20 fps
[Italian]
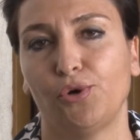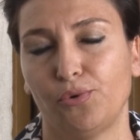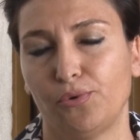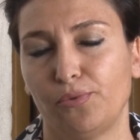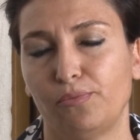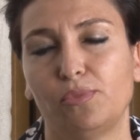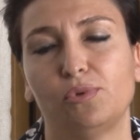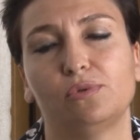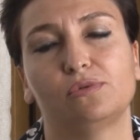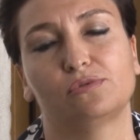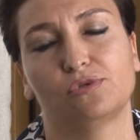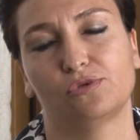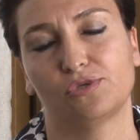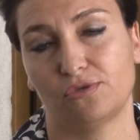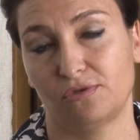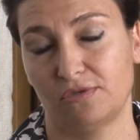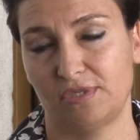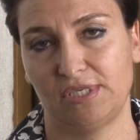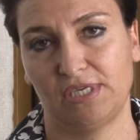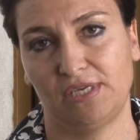un mondo
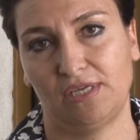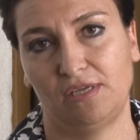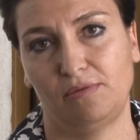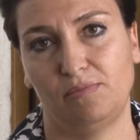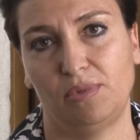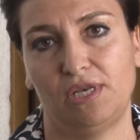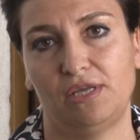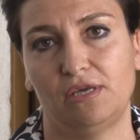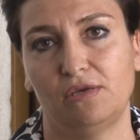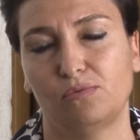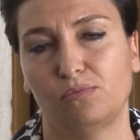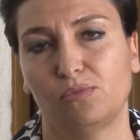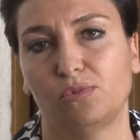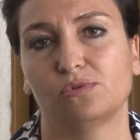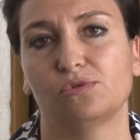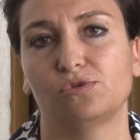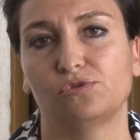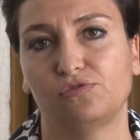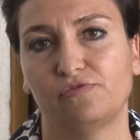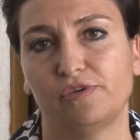sostenibile, un
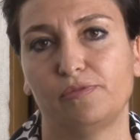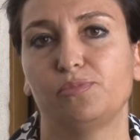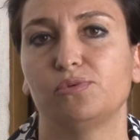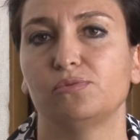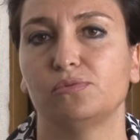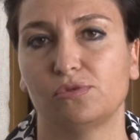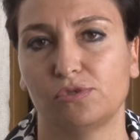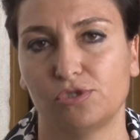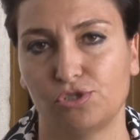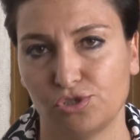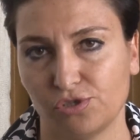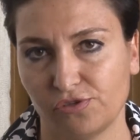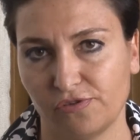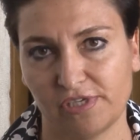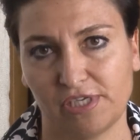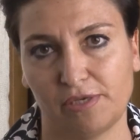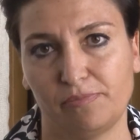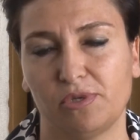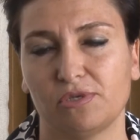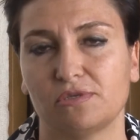mondo dove appunto i
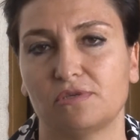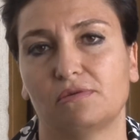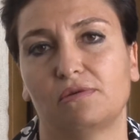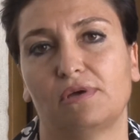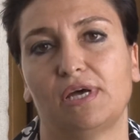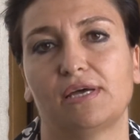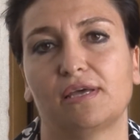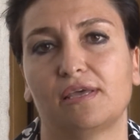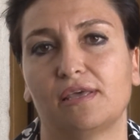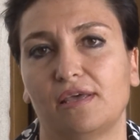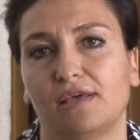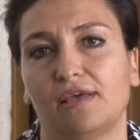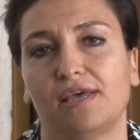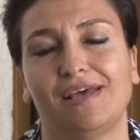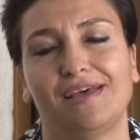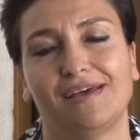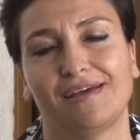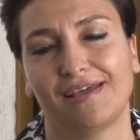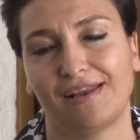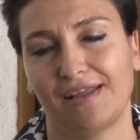giovani possono anche
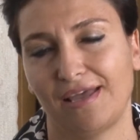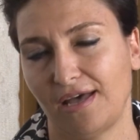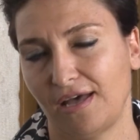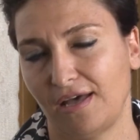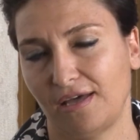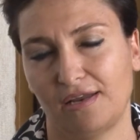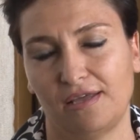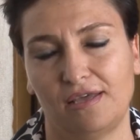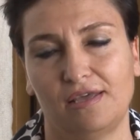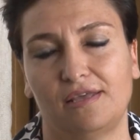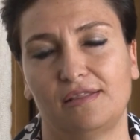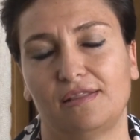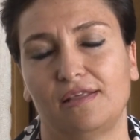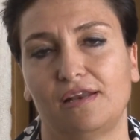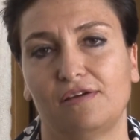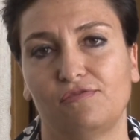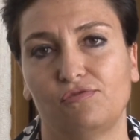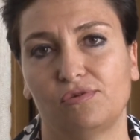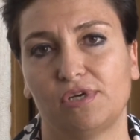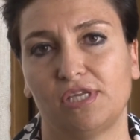creare
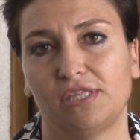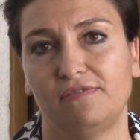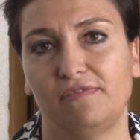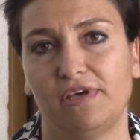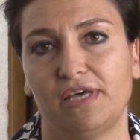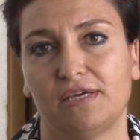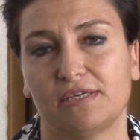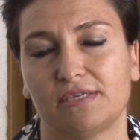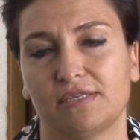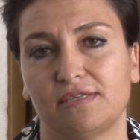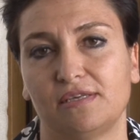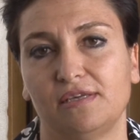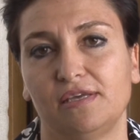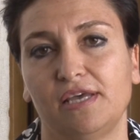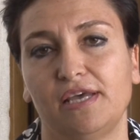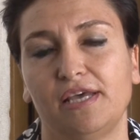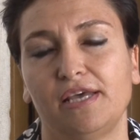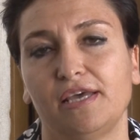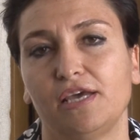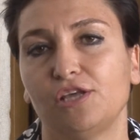dei lavori diversi
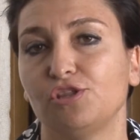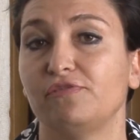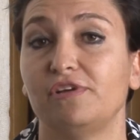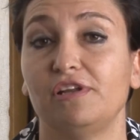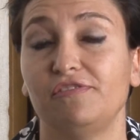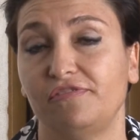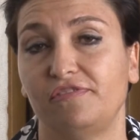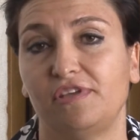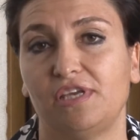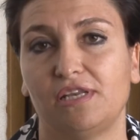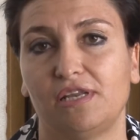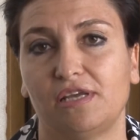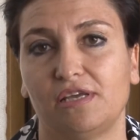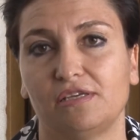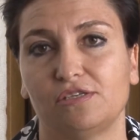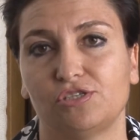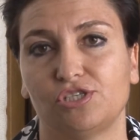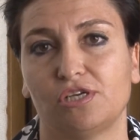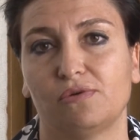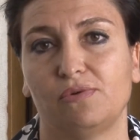e dove alla
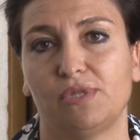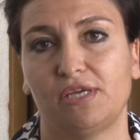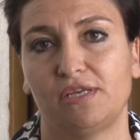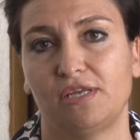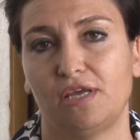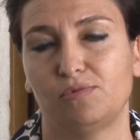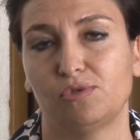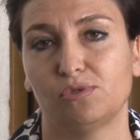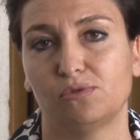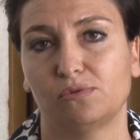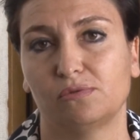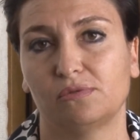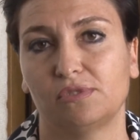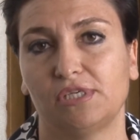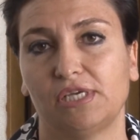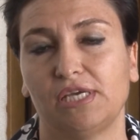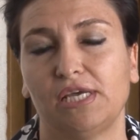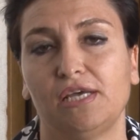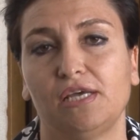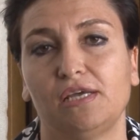fine ci guadagniamo
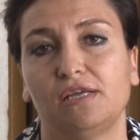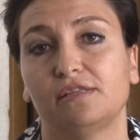tutti.